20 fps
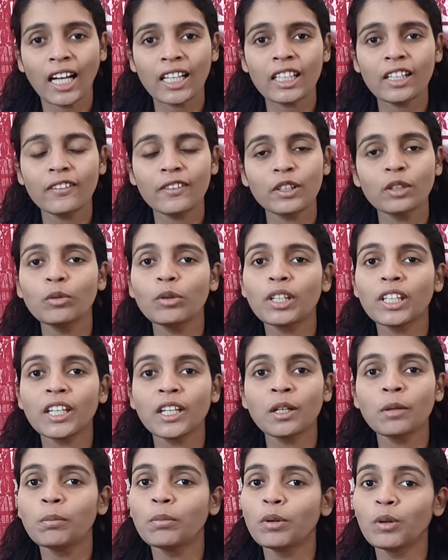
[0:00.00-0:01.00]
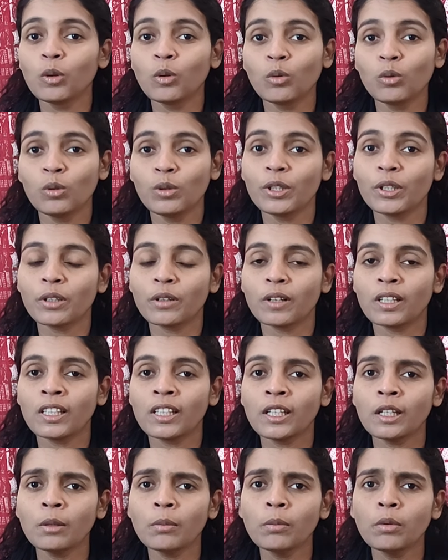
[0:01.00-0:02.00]
அங்கே வந்து ஒரு இரும்பு கூண்டு இருக்கும்
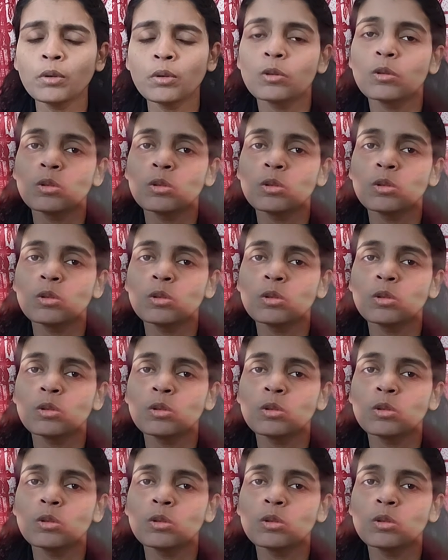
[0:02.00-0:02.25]
அந்த இரும்பு